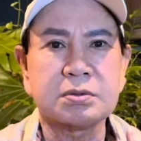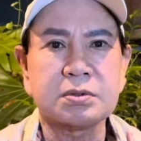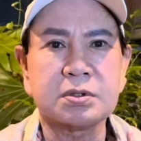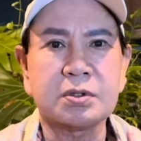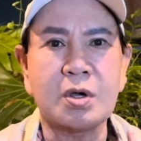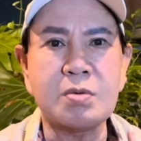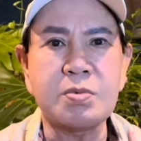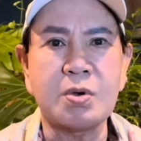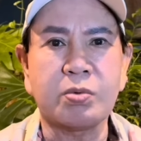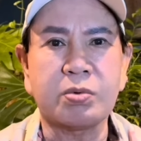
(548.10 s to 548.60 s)

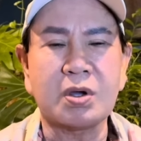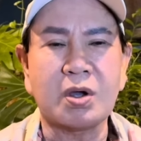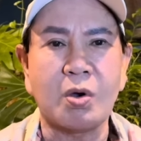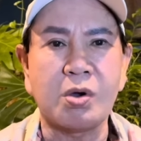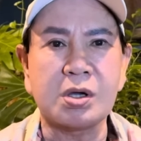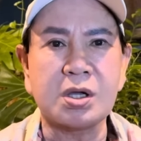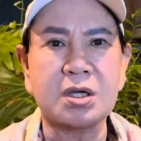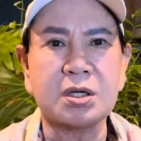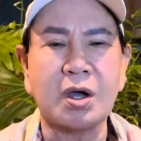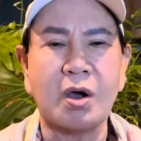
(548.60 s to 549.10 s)
có một
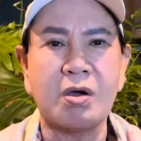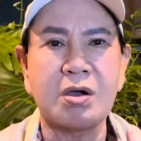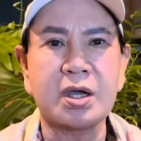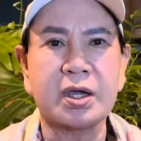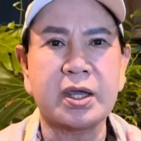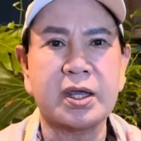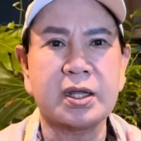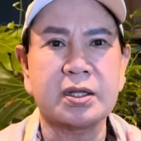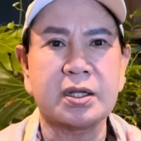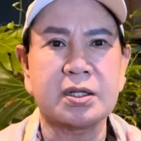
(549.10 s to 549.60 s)
còn cái con
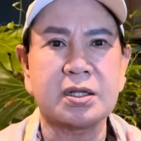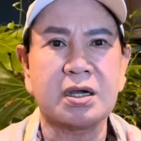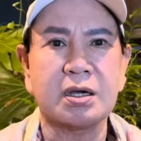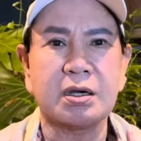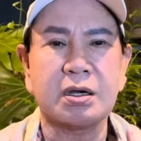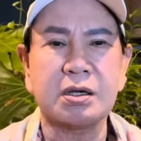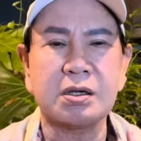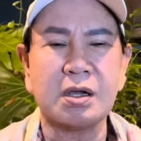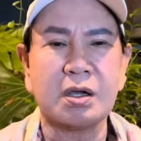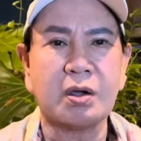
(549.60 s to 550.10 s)
kia thì trời
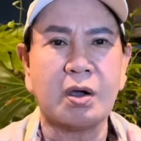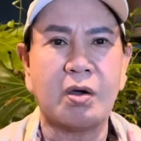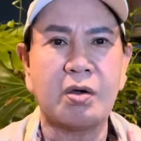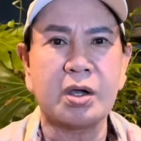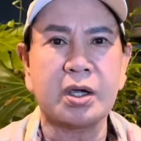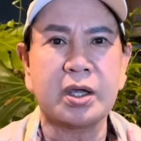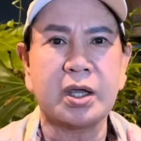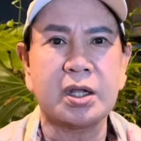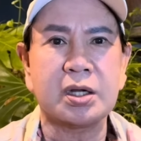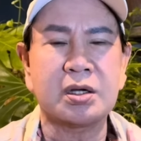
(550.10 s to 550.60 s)
ơi cái
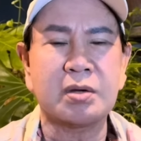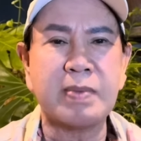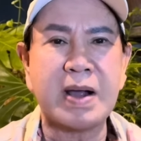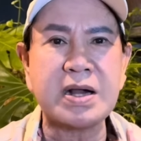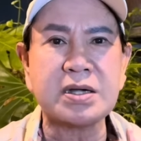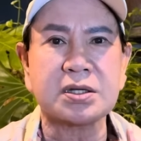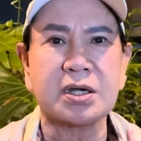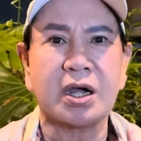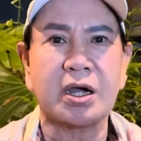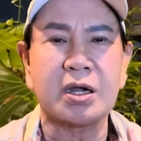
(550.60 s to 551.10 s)
con kia nó
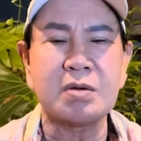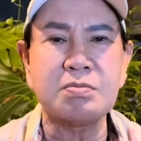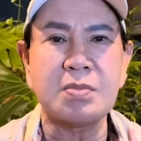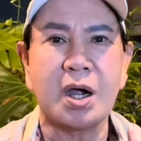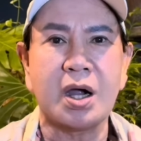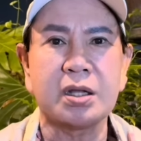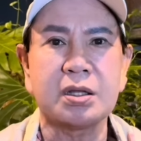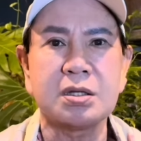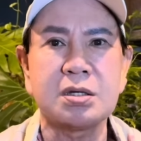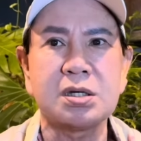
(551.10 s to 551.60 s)
bắn trời cũng
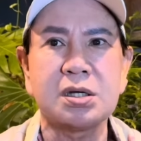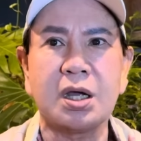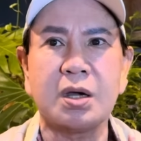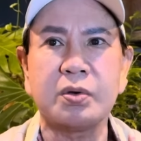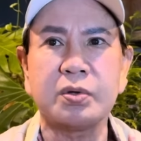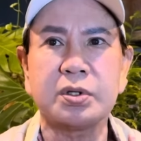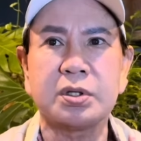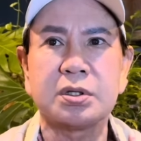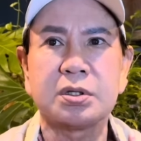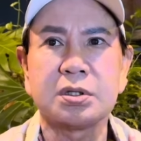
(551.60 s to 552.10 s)
mời thiên
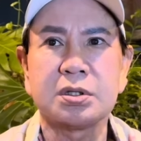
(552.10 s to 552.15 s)
lôi